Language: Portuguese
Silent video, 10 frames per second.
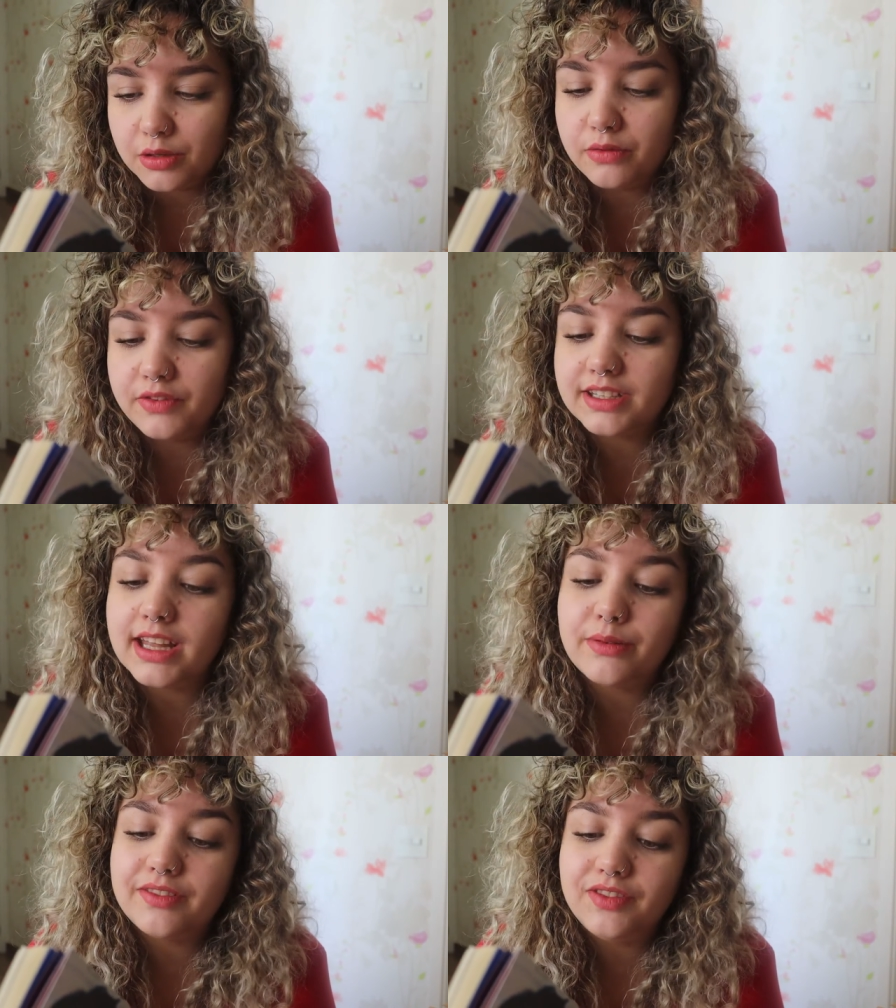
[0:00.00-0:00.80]

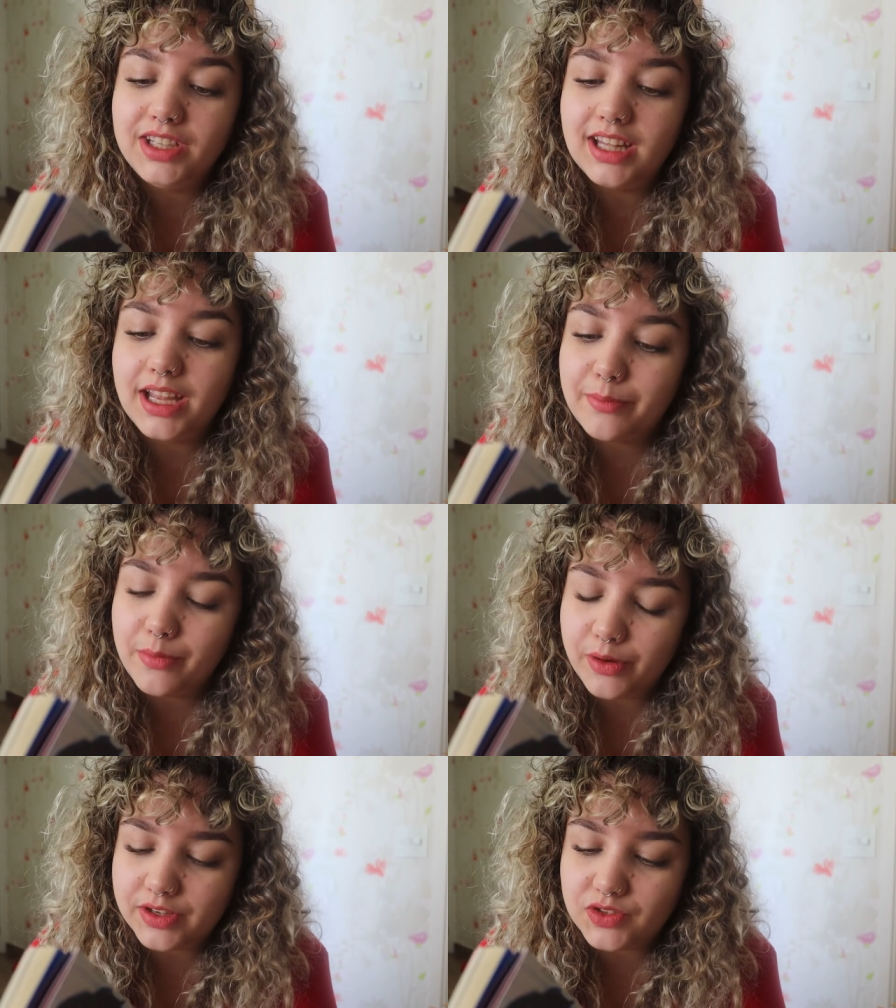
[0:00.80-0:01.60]
Governaram a vida e a
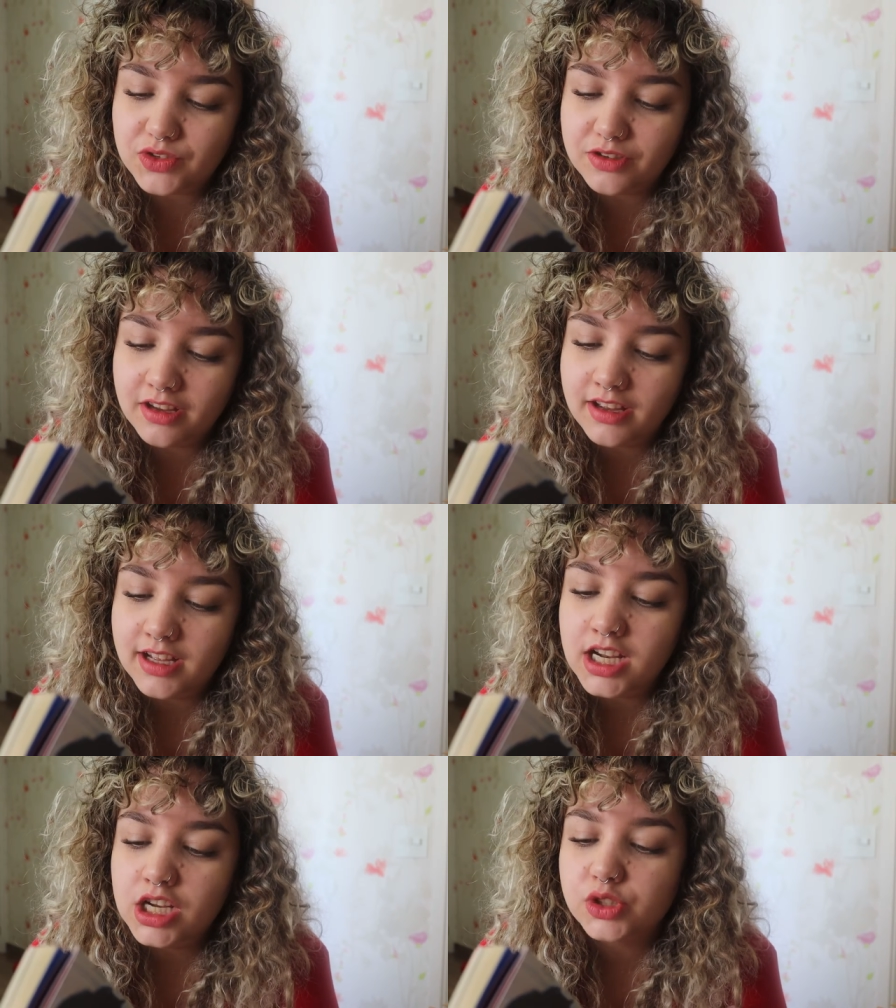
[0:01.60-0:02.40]
morte.
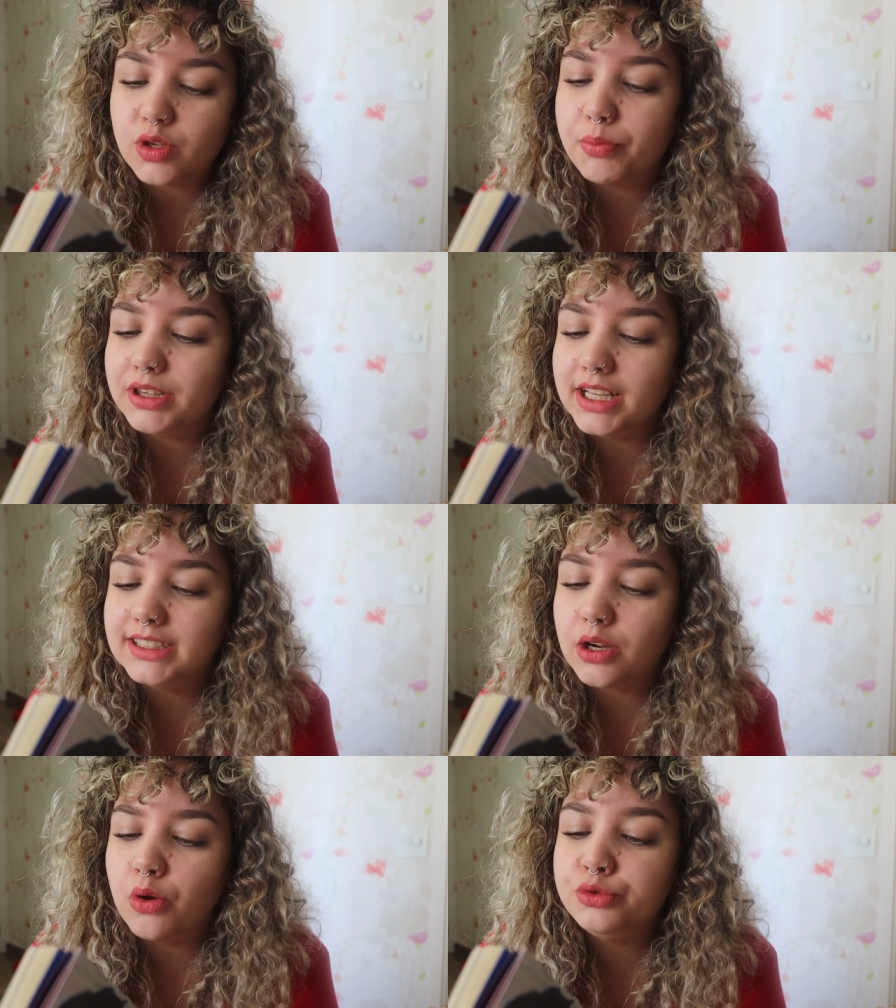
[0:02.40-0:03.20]
Sua
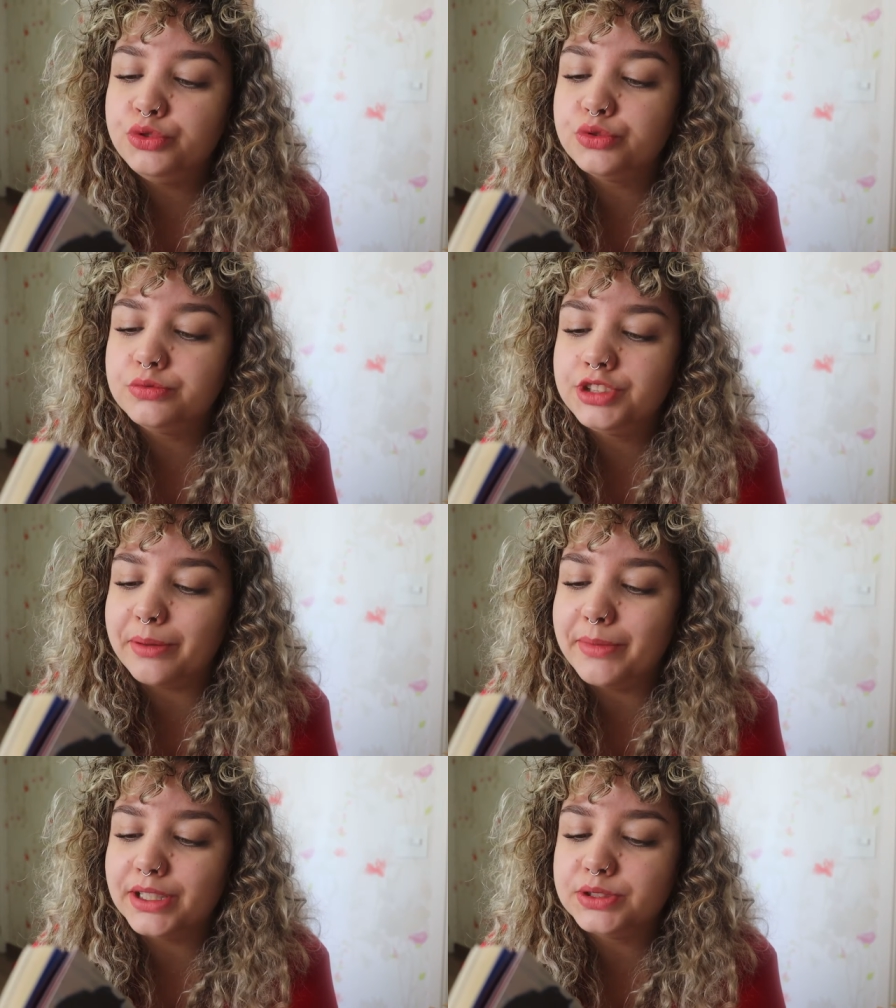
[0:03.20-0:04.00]
potência conjunta
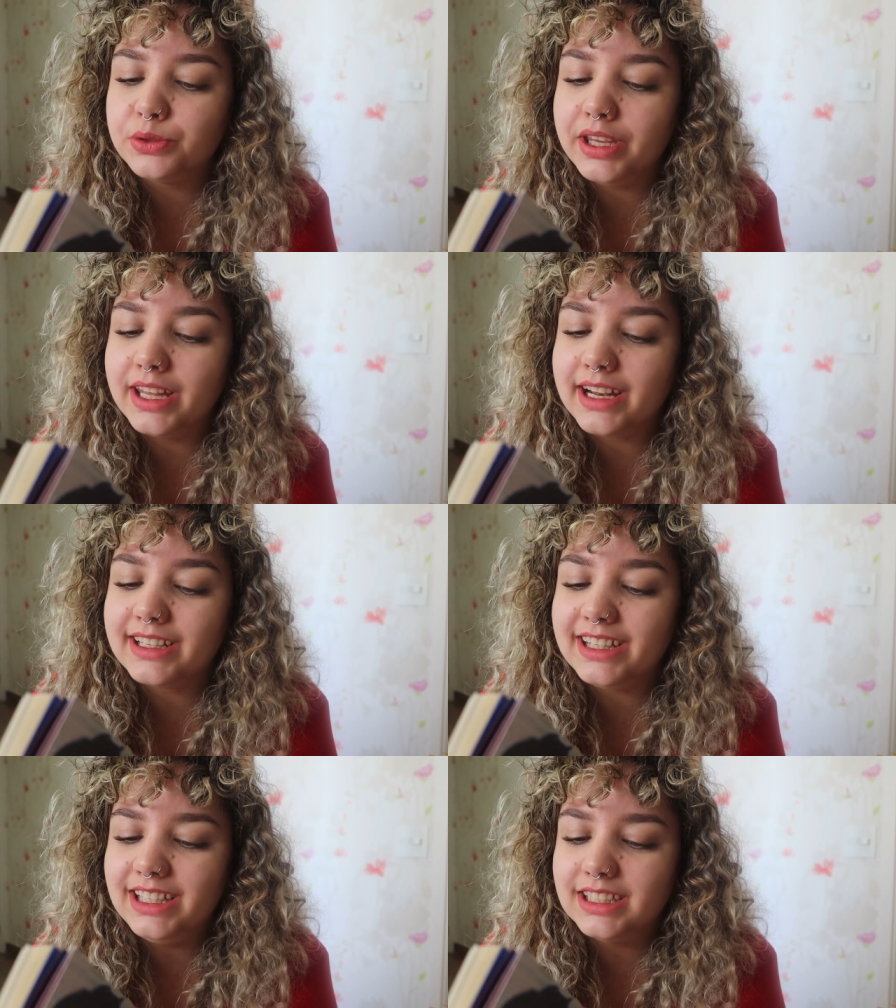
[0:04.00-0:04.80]
ameaçou
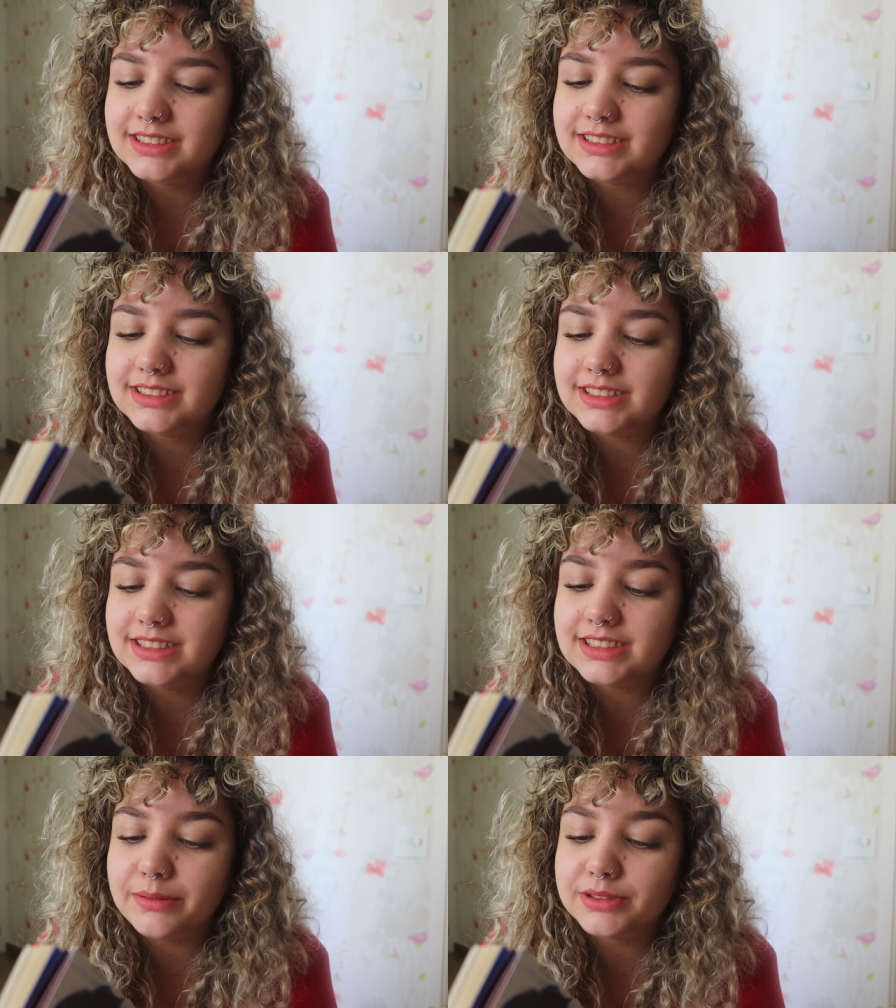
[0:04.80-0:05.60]
hierarquias,
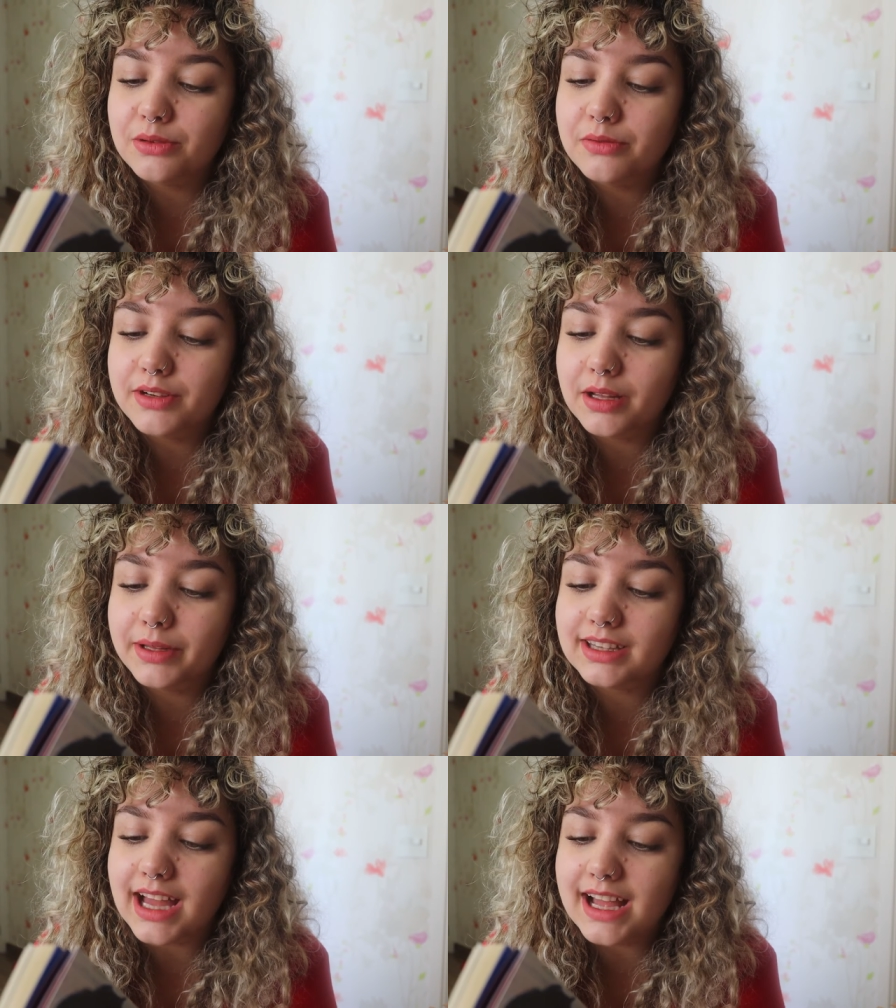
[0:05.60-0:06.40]
sistemas
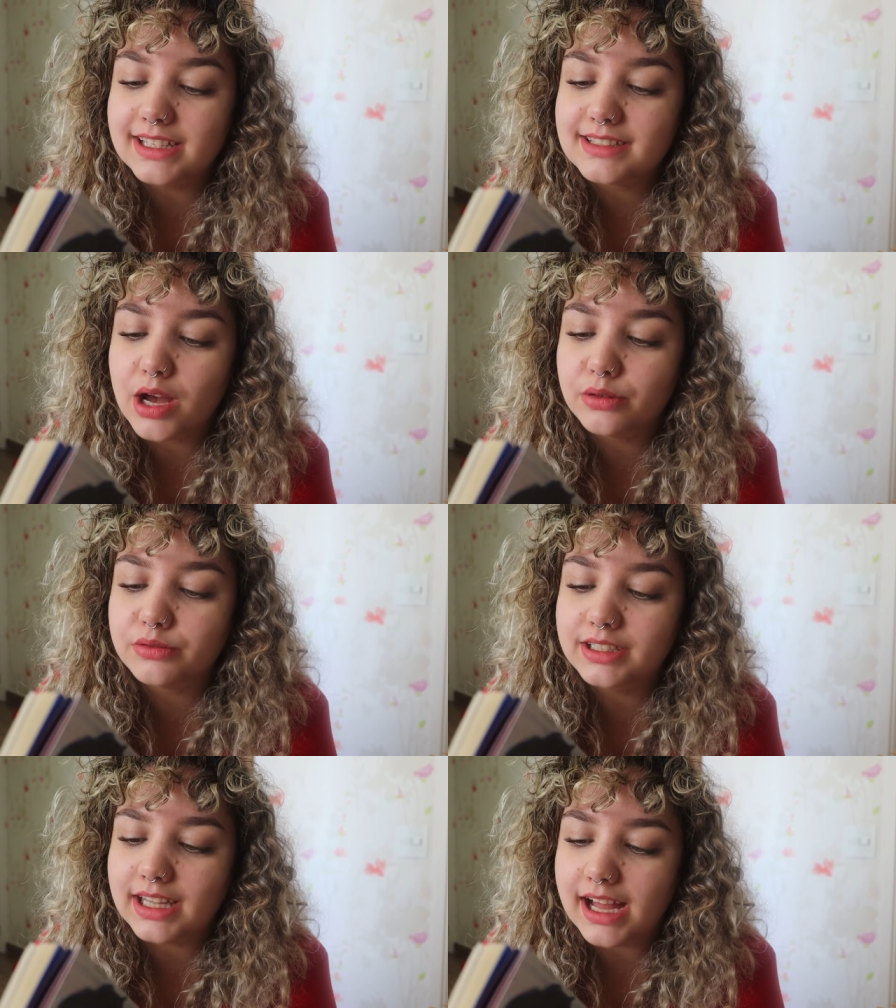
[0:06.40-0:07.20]
governamentais,
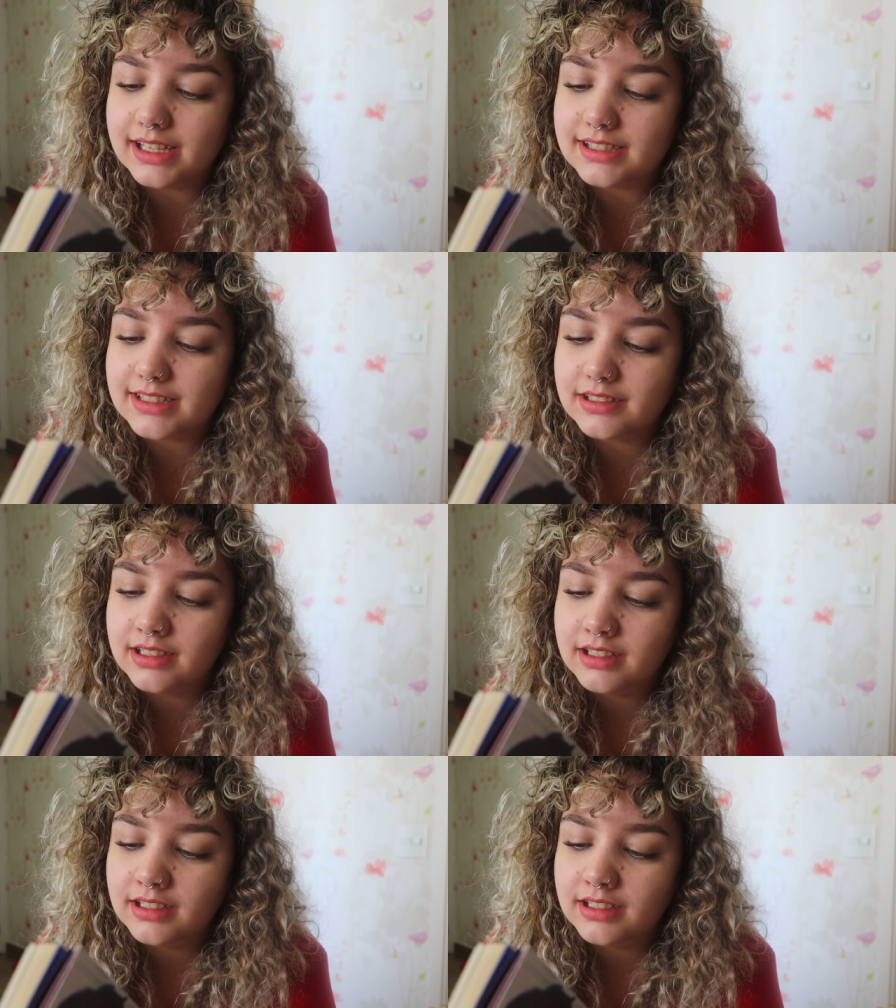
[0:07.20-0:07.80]
autoridades.